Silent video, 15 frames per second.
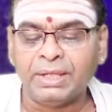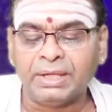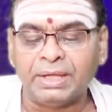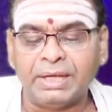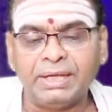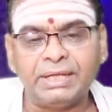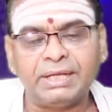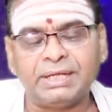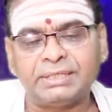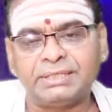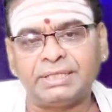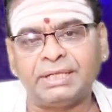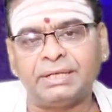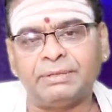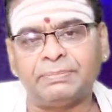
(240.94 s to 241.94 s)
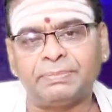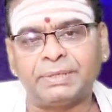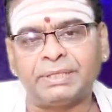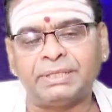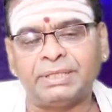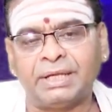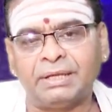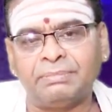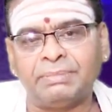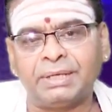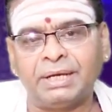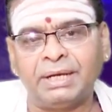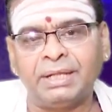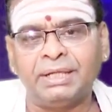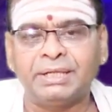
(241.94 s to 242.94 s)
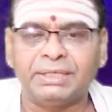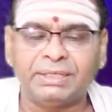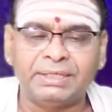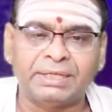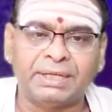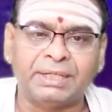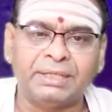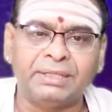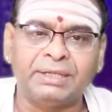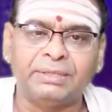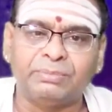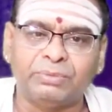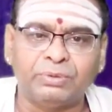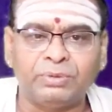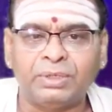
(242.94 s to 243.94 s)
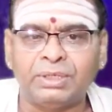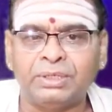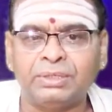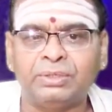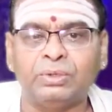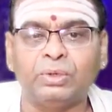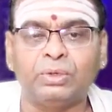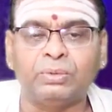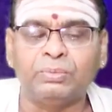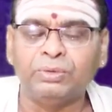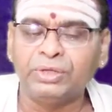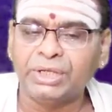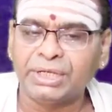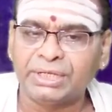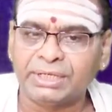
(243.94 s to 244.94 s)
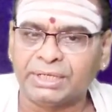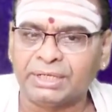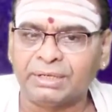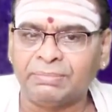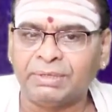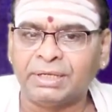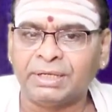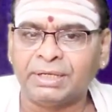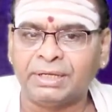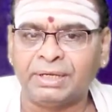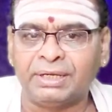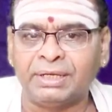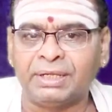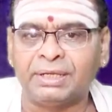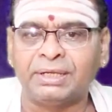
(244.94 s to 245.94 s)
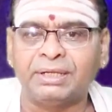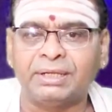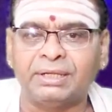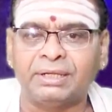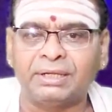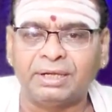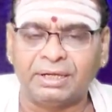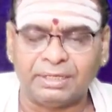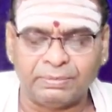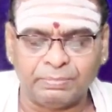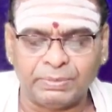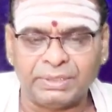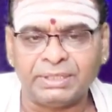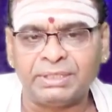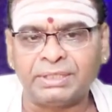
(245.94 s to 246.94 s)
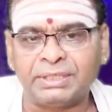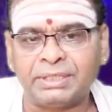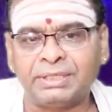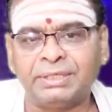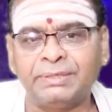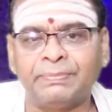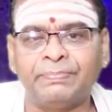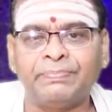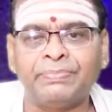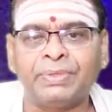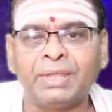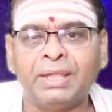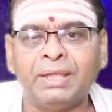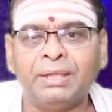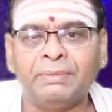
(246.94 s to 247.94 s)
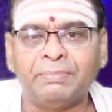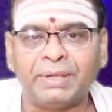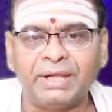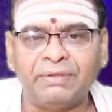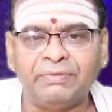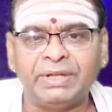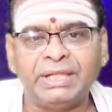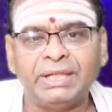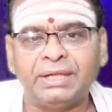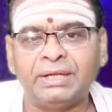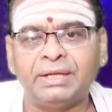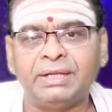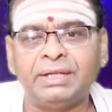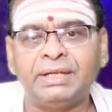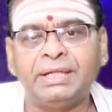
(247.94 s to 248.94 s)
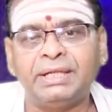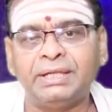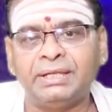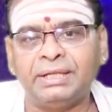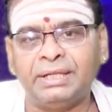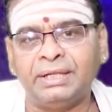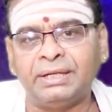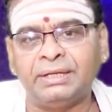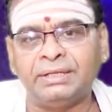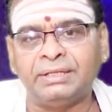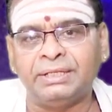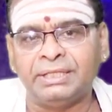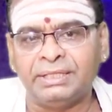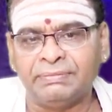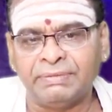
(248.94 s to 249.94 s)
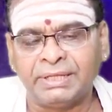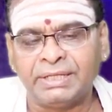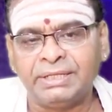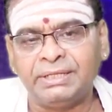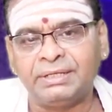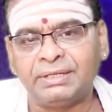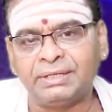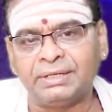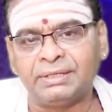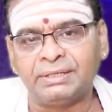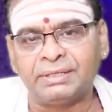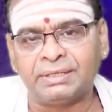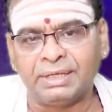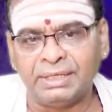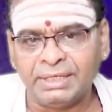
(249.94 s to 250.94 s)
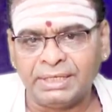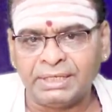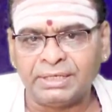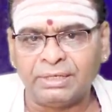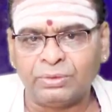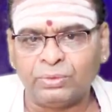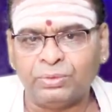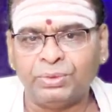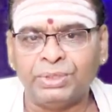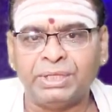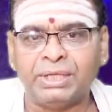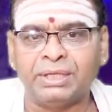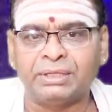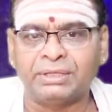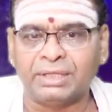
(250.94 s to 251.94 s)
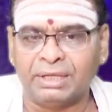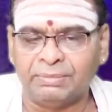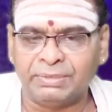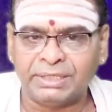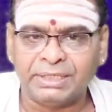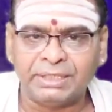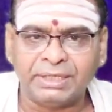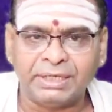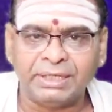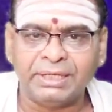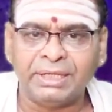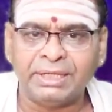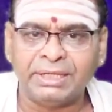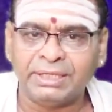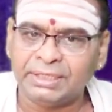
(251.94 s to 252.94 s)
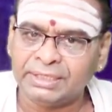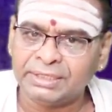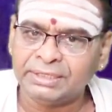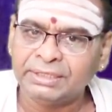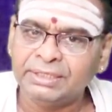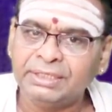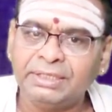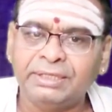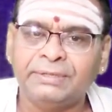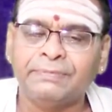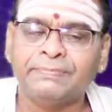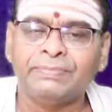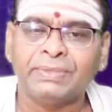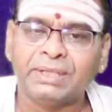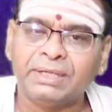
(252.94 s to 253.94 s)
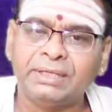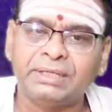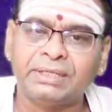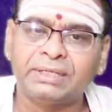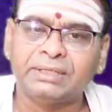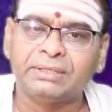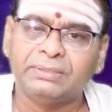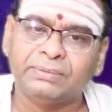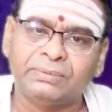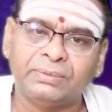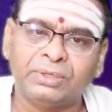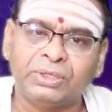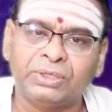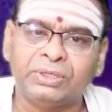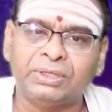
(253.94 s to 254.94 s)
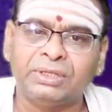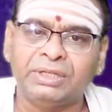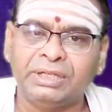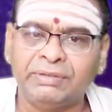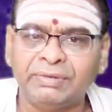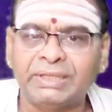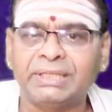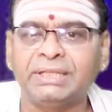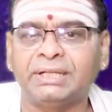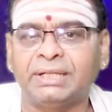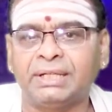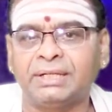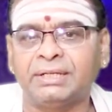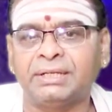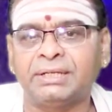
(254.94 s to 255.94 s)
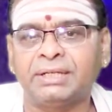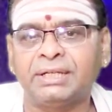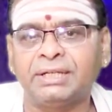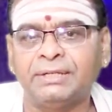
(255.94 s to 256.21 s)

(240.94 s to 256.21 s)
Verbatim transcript: கன்னிராசியில் பிறந்த அன்பர்களே இன்றைய தினம் உங்களுக்கு ஒரு முன்னேற்றகரமான நாளாக காணப்படுகின்றது பல விடயங்களிலே நீங்கள் இதுவரை க கண்டிருக்கக்கூடிய தாமதங்களிலே இருந்து இன்று உங்களுக்கு நிவர்த்தி கிடைக்கின்ற